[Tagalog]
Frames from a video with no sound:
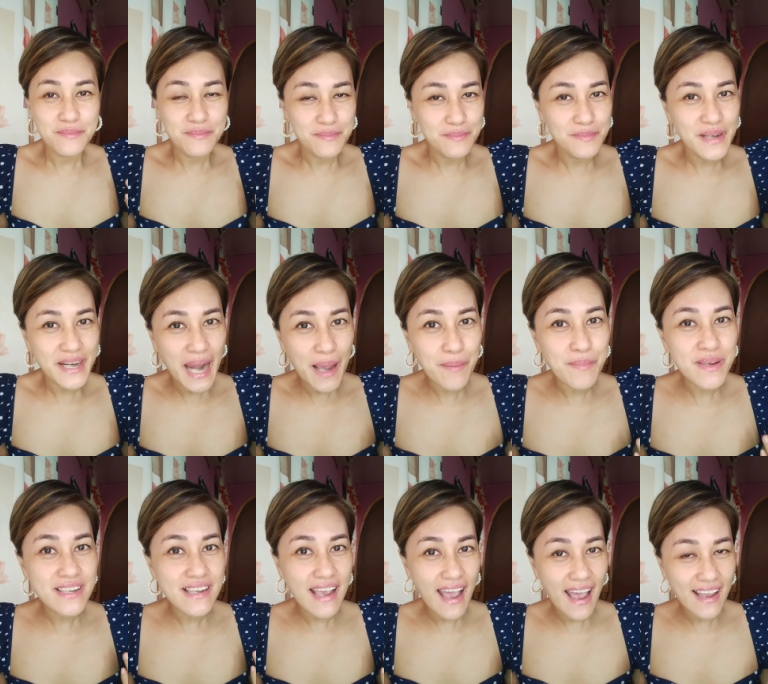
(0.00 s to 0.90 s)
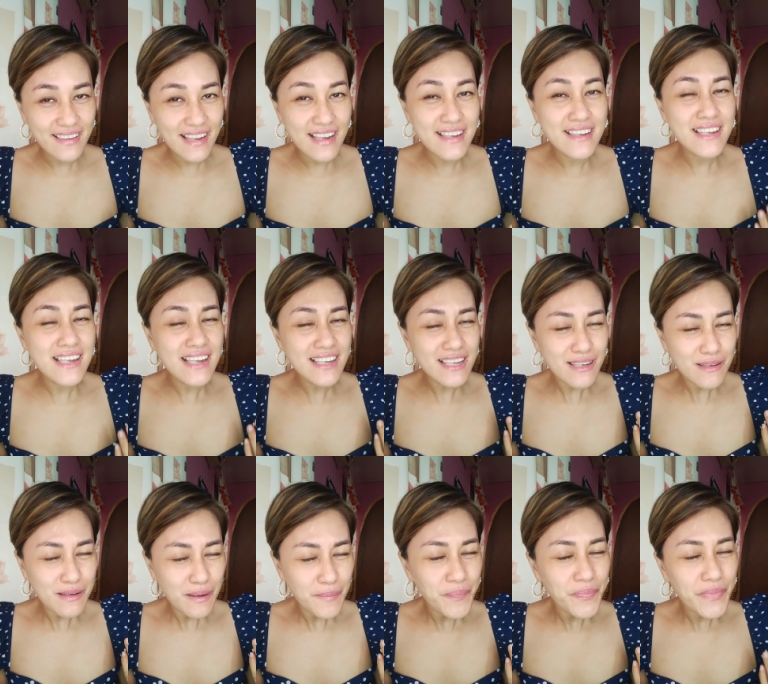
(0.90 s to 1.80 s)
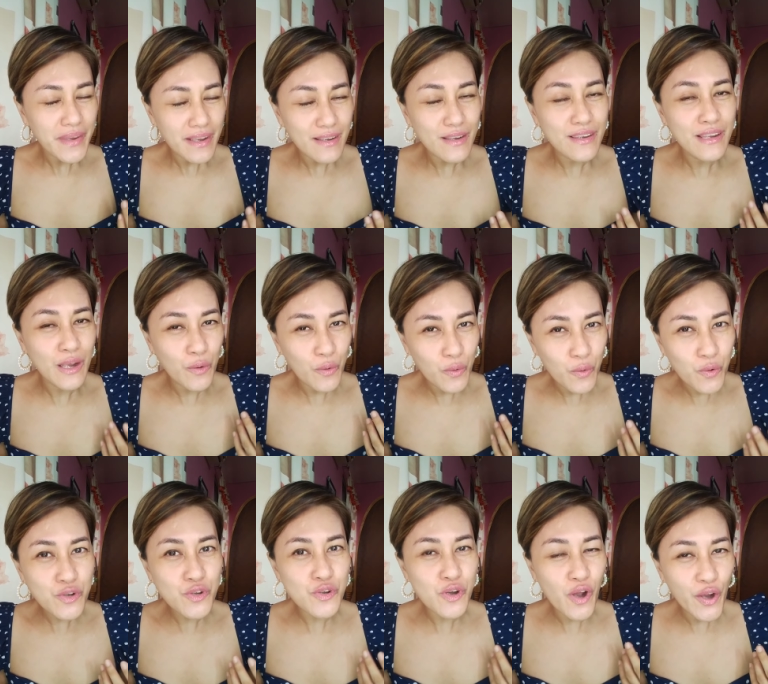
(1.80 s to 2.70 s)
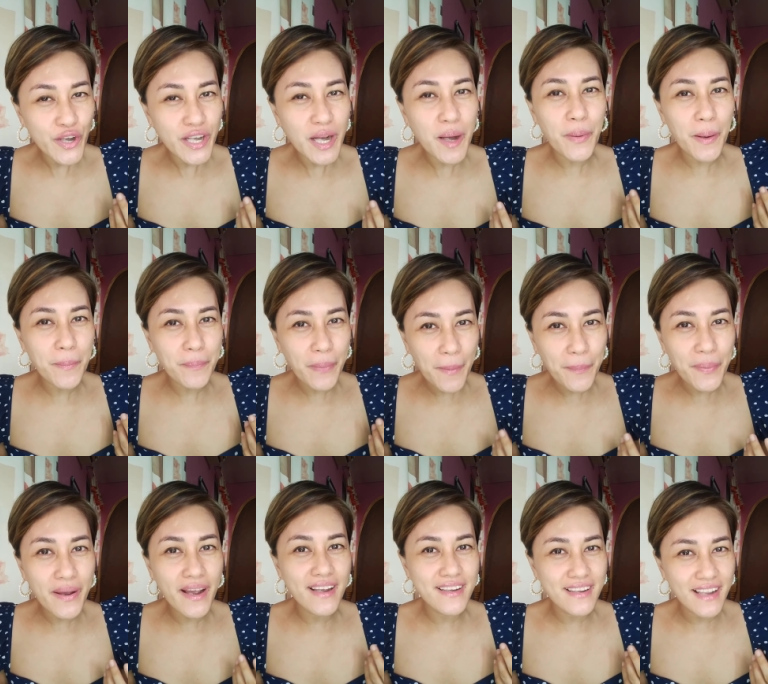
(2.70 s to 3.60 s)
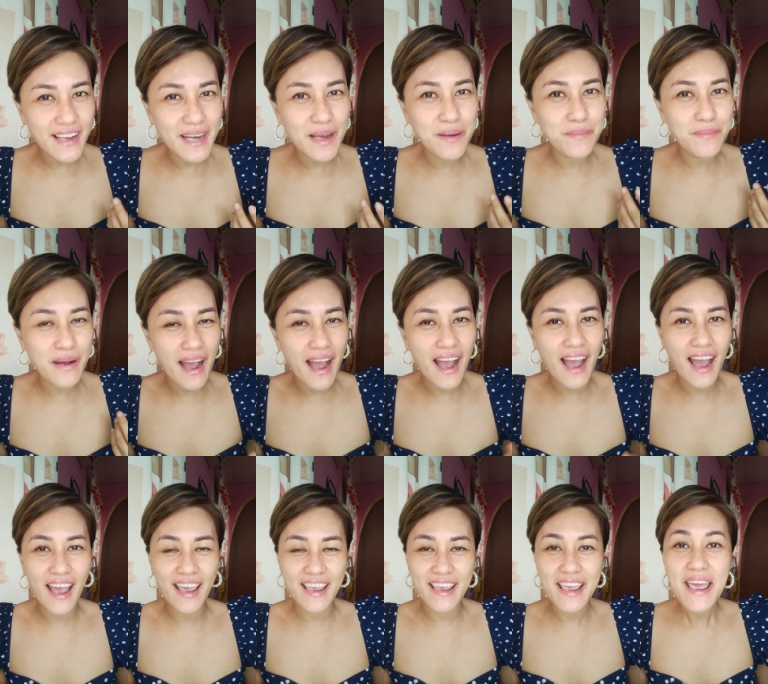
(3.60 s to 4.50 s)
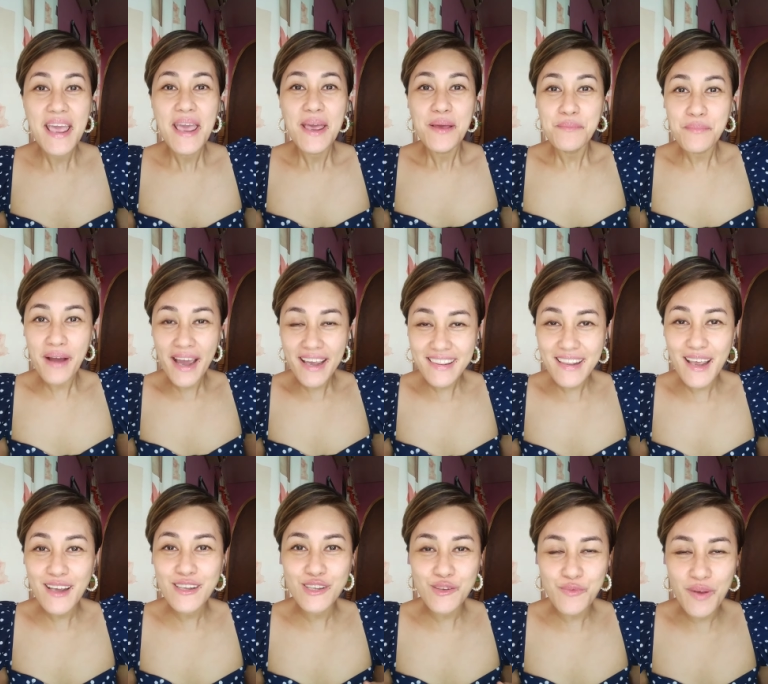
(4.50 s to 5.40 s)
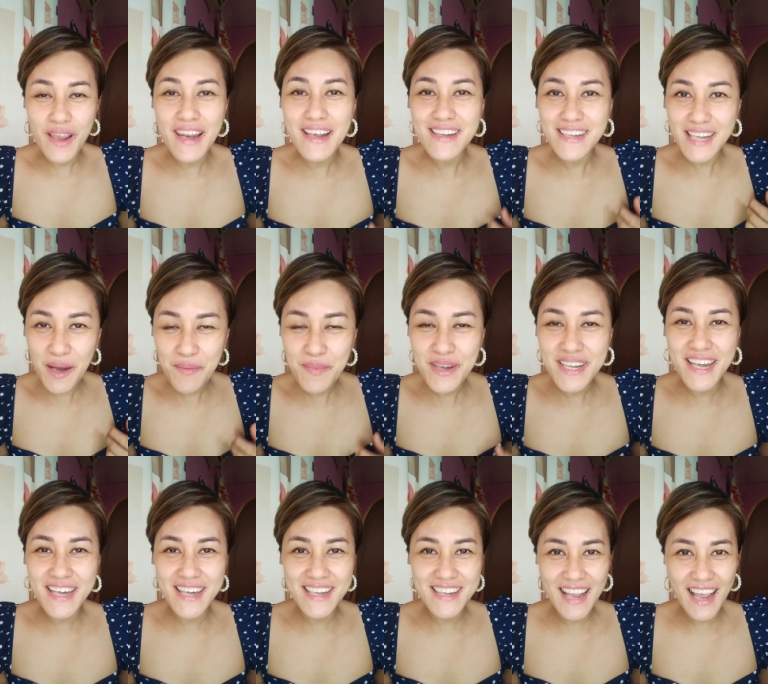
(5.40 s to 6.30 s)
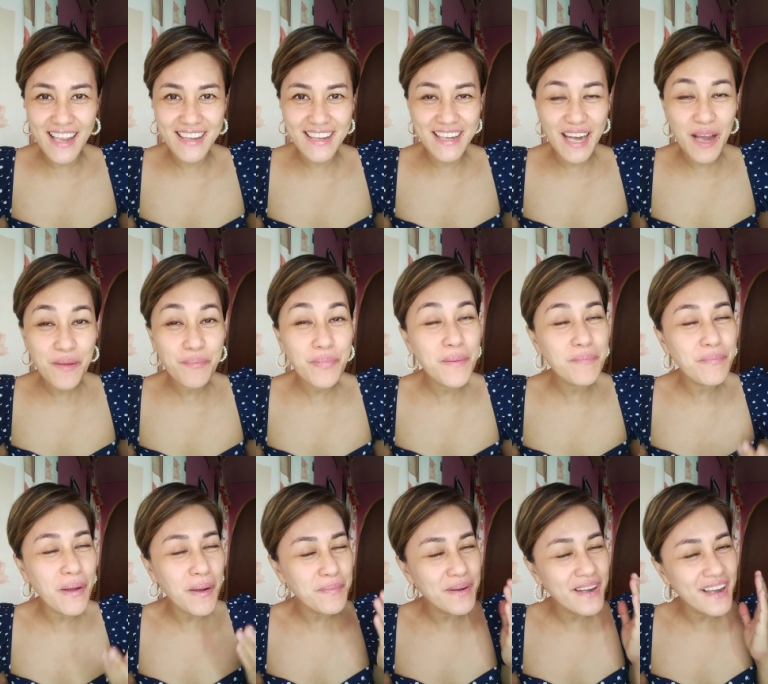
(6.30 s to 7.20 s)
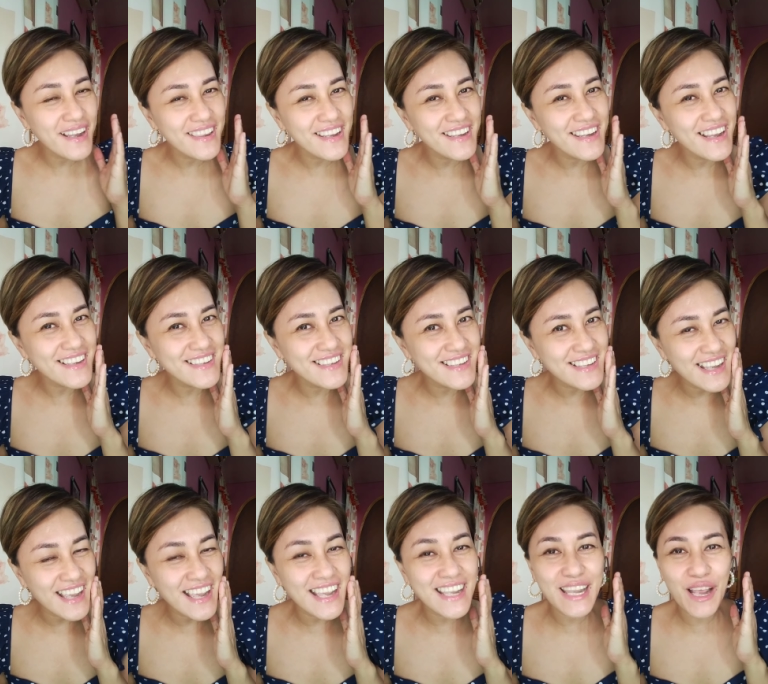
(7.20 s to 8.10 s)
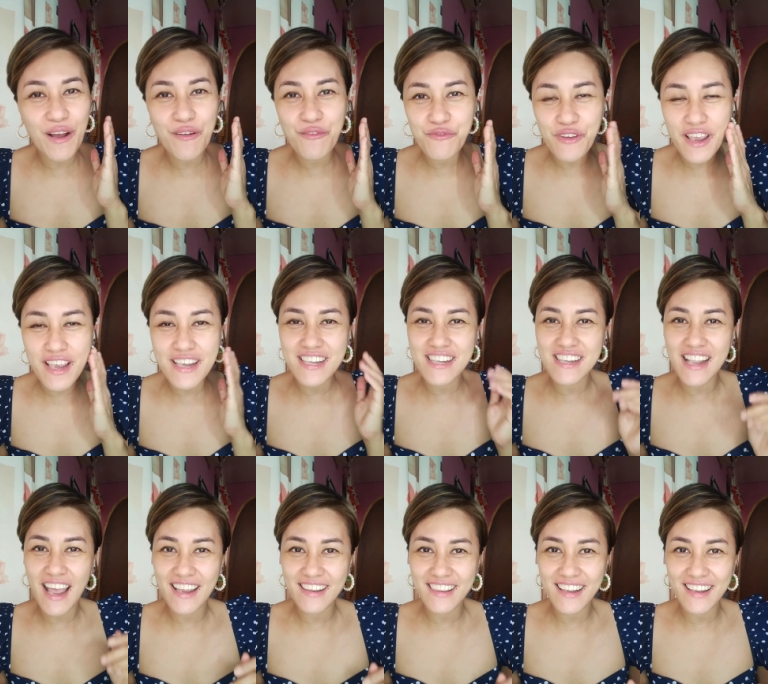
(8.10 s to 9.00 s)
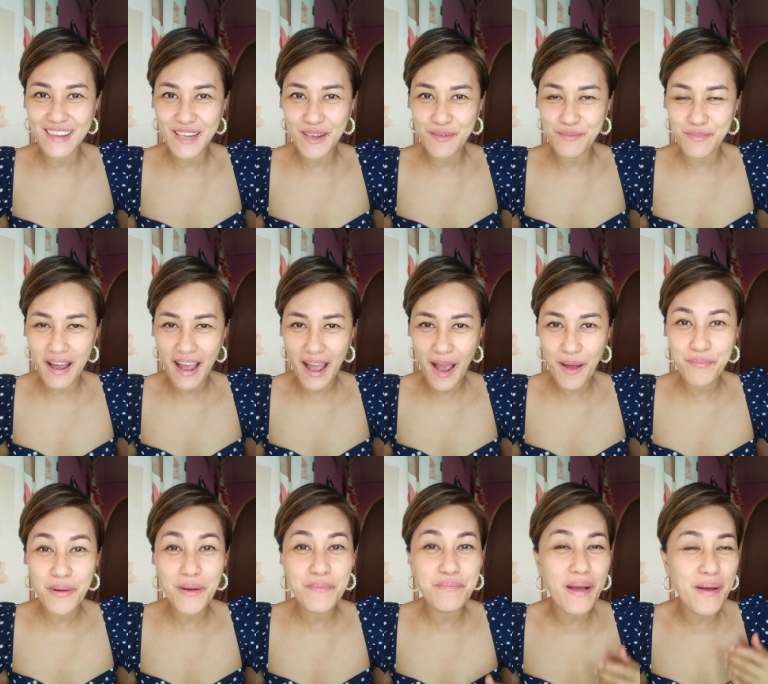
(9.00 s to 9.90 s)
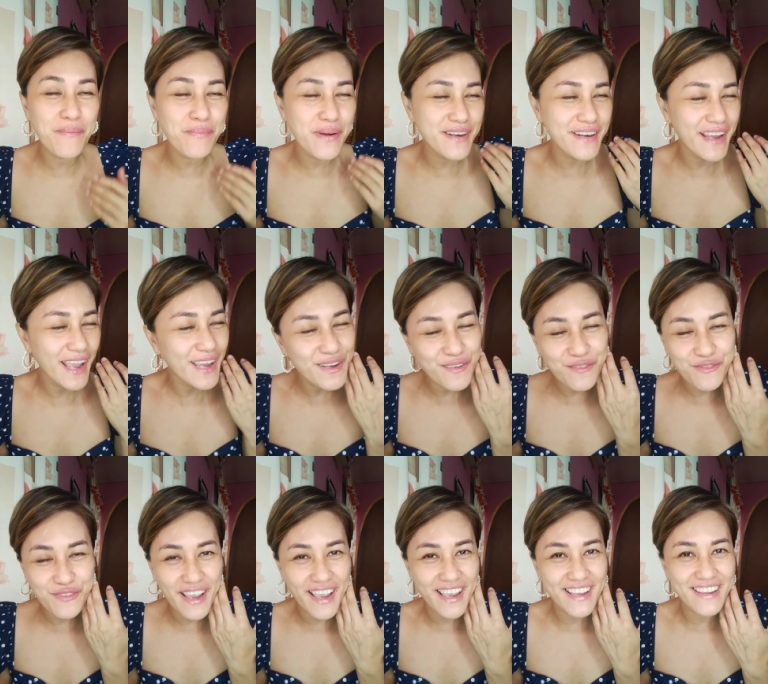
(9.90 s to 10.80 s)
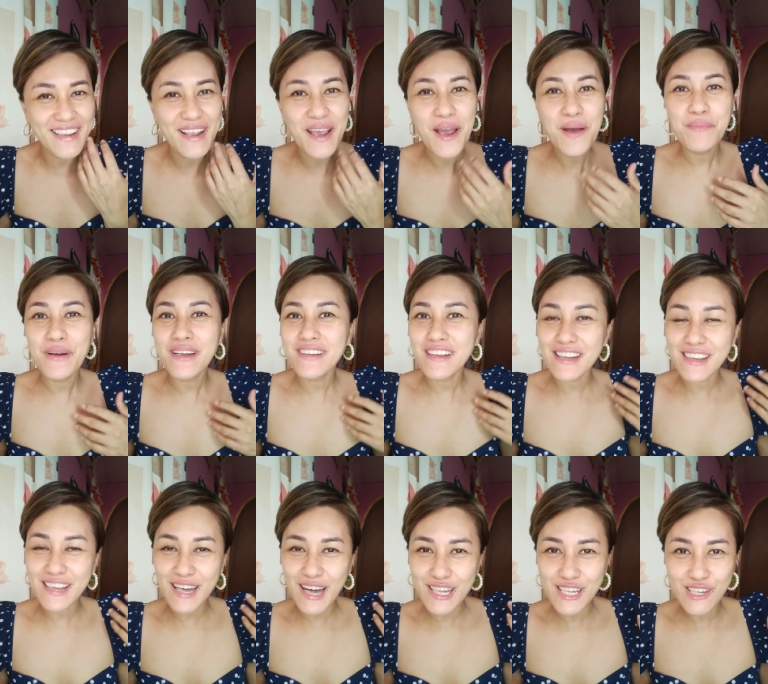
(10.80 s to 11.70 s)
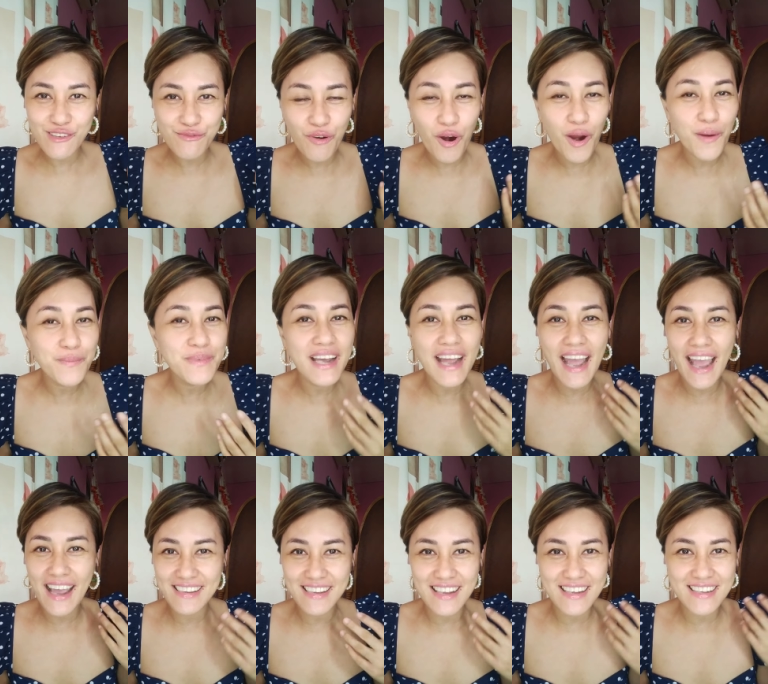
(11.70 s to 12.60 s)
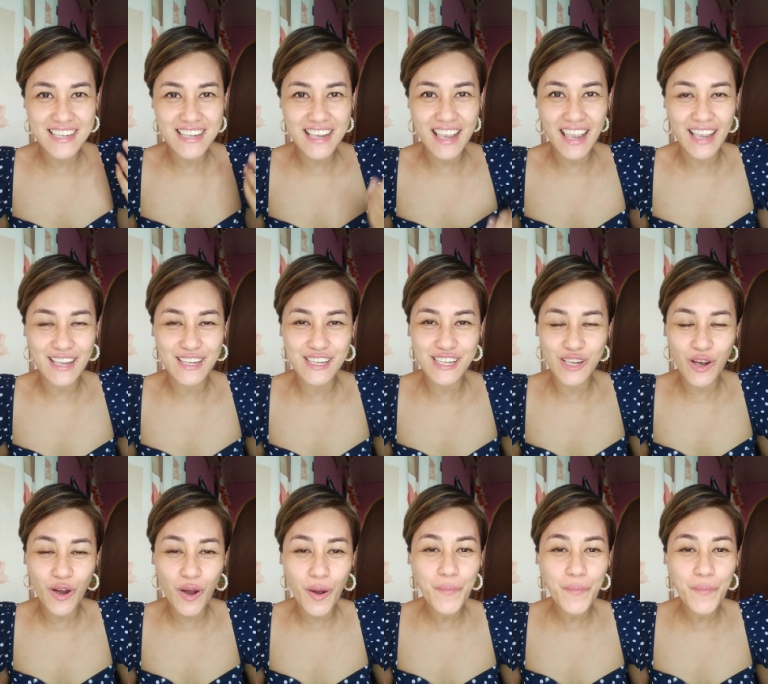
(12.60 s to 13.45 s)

marami sa atin, since nauuso ngayon ang pagpapaganda ng bahay, might as well isama na rin natin ang pagpapaganda ng skin, ng face natin, di ba? Pagpaparenovate, pagta-transform ng ating skin. So,